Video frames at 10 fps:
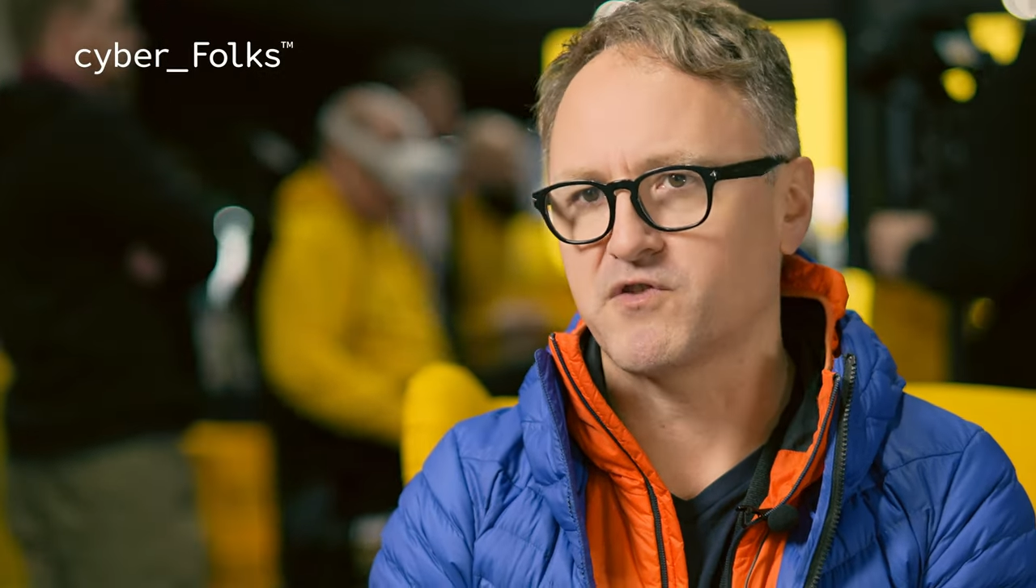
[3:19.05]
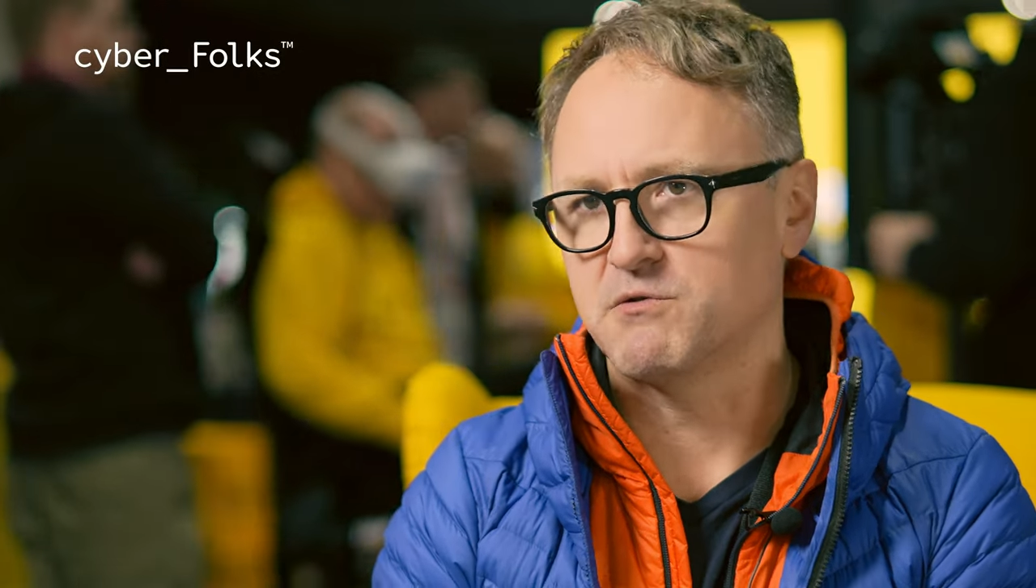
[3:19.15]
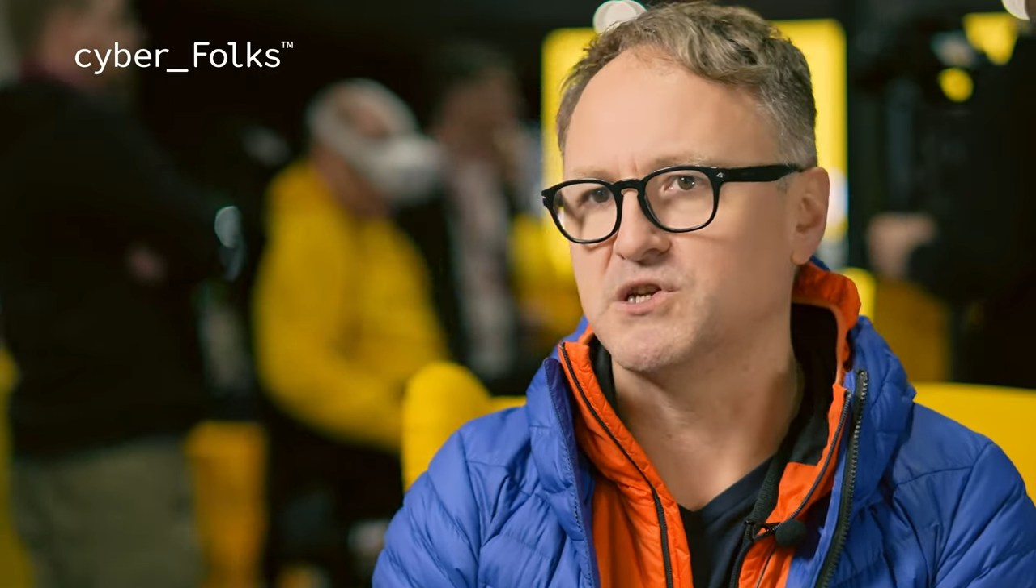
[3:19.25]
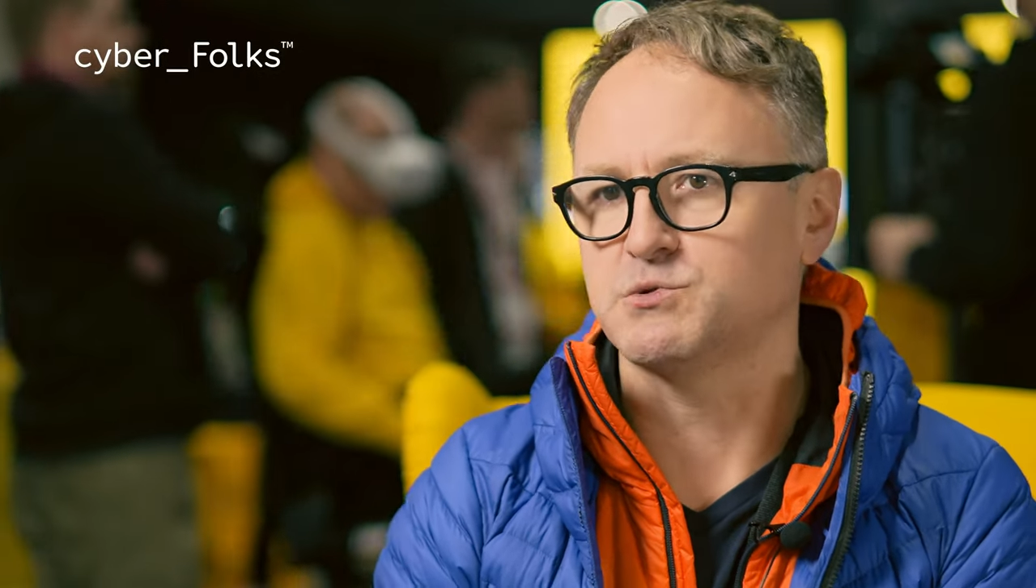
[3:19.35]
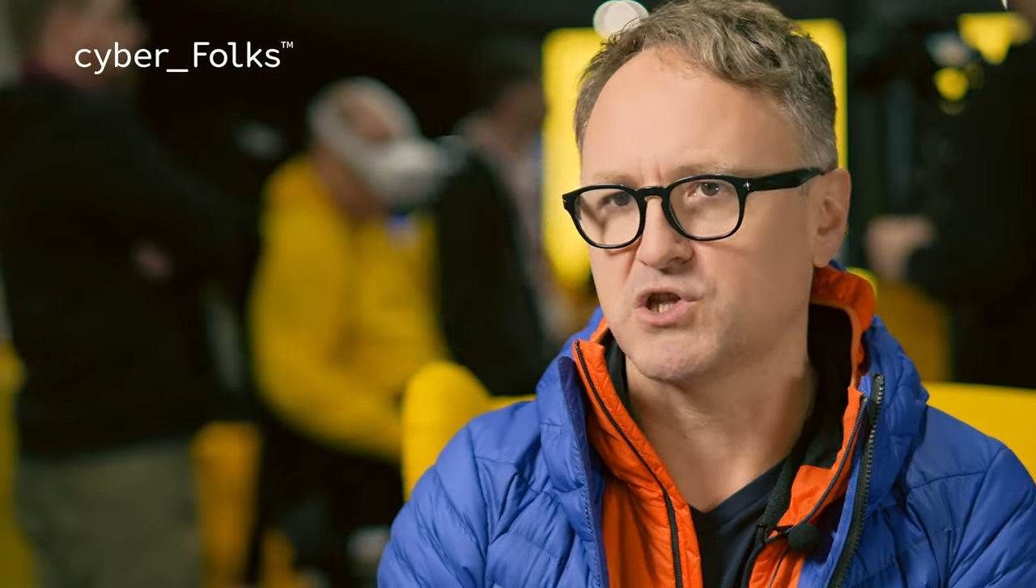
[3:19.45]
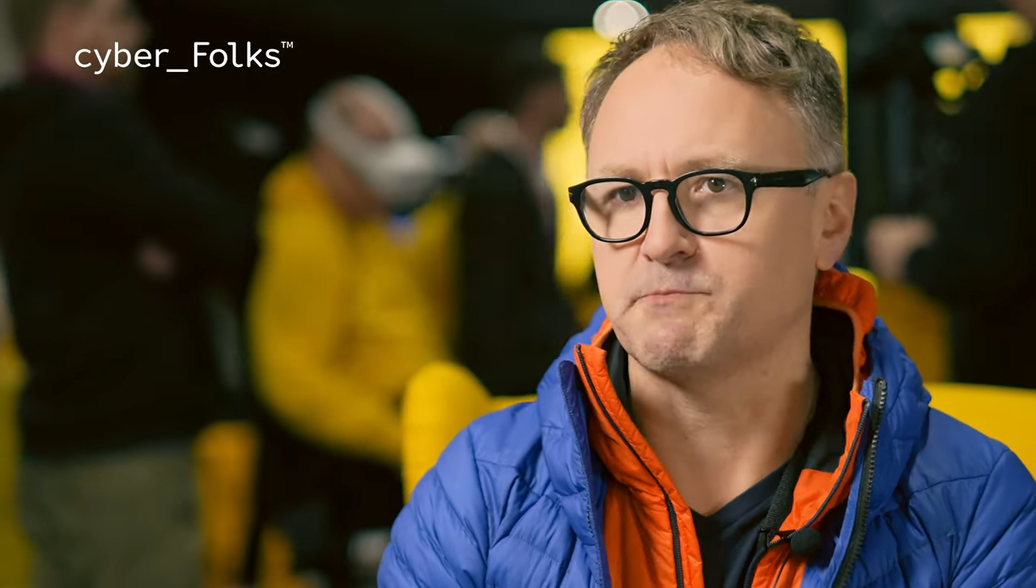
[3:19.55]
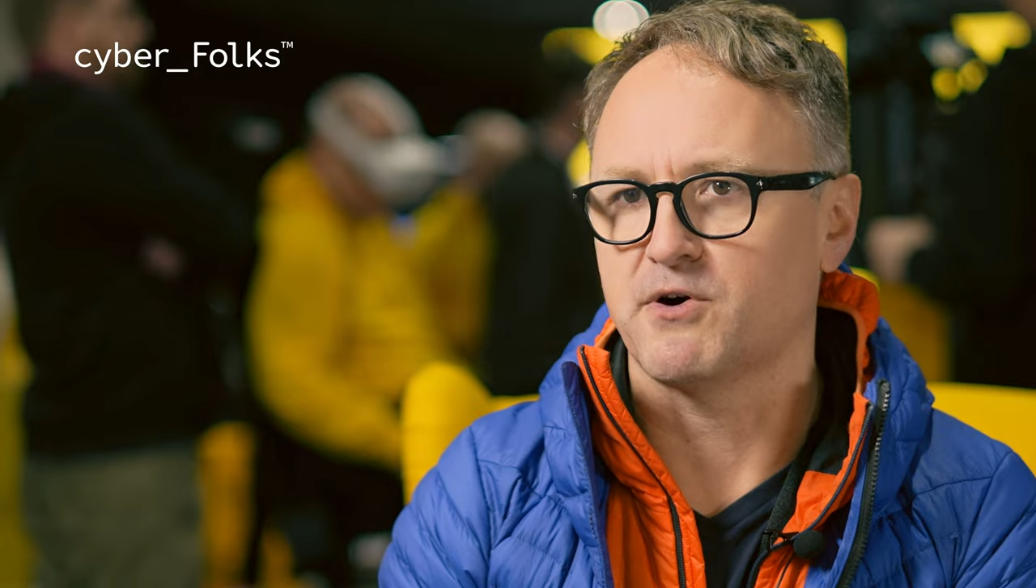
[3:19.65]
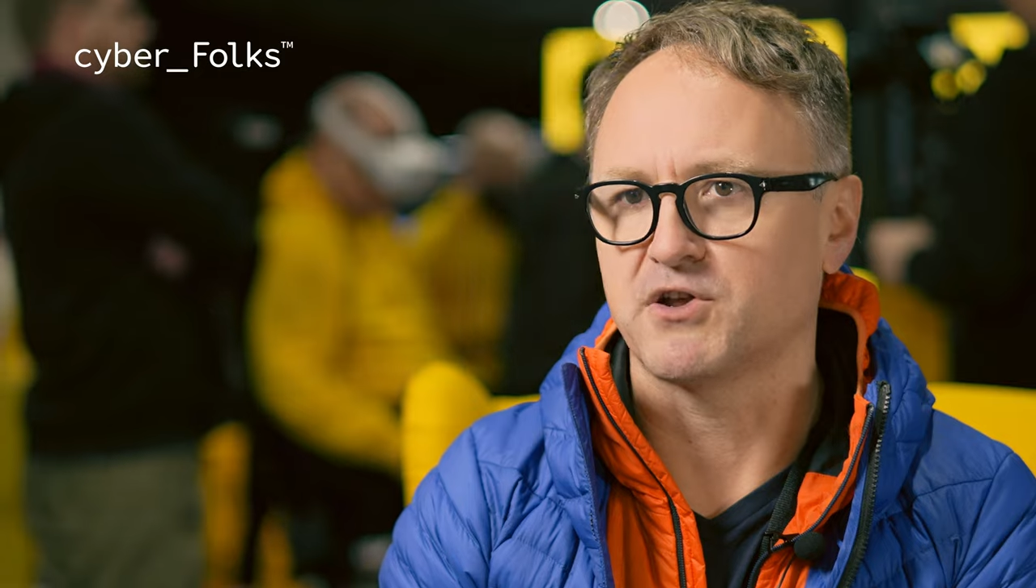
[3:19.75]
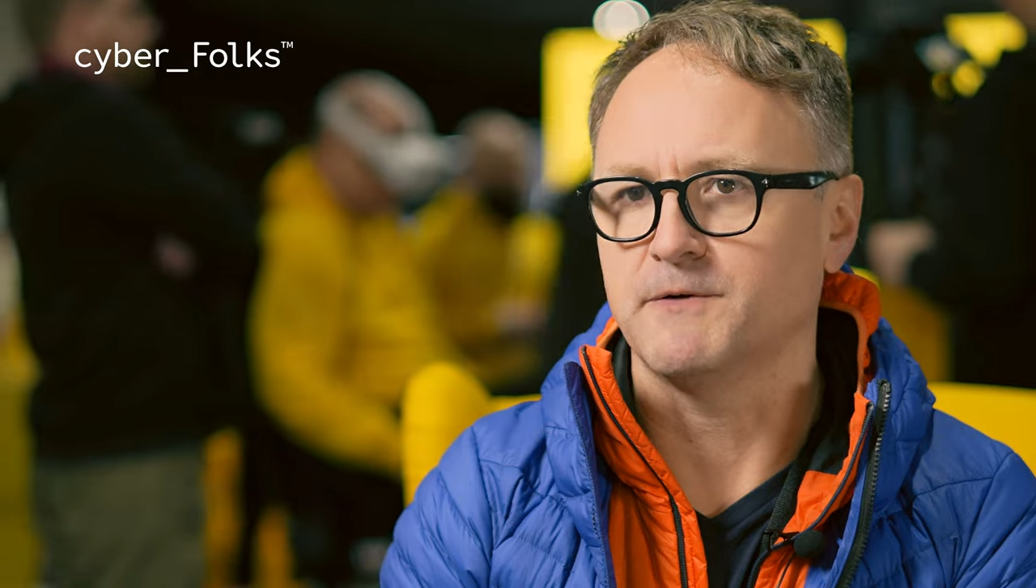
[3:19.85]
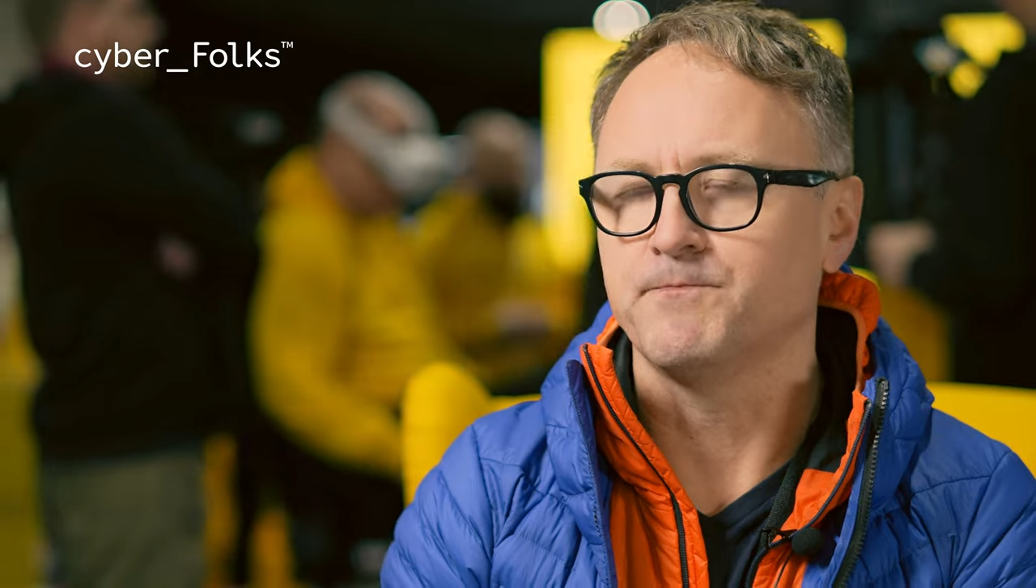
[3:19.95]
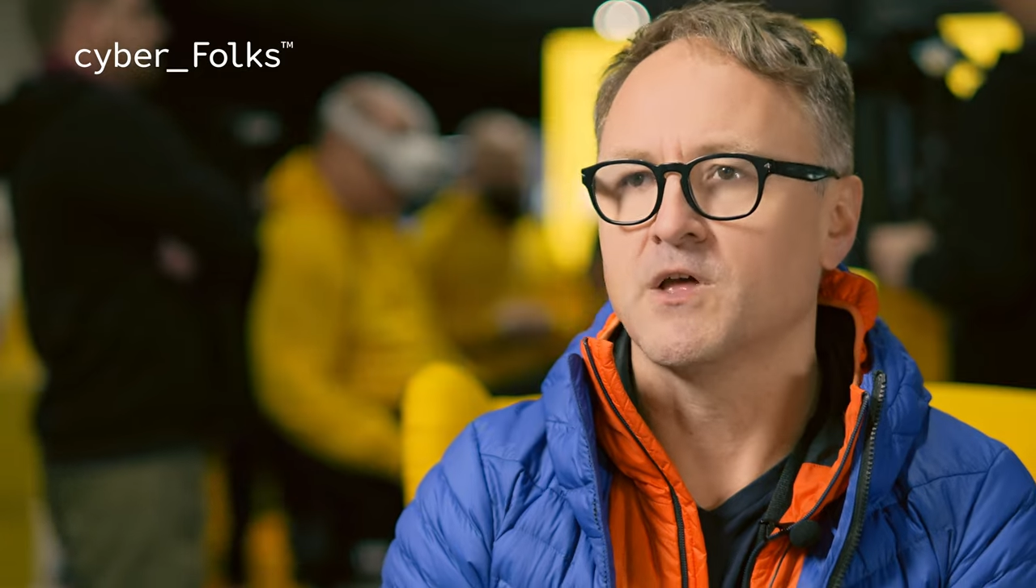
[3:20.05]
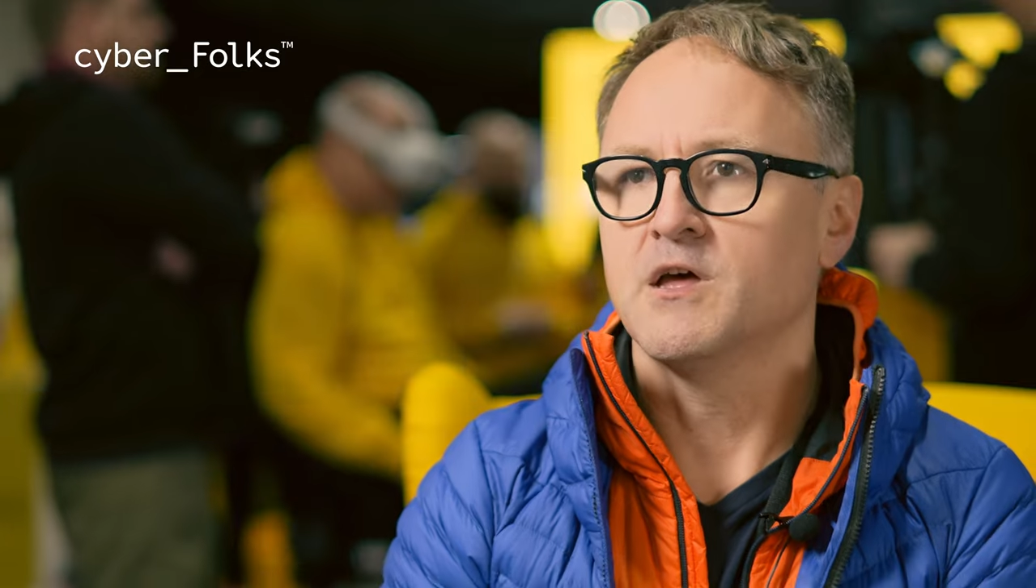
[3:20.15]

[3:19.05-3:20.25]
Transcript: które mieliśmy do tej pory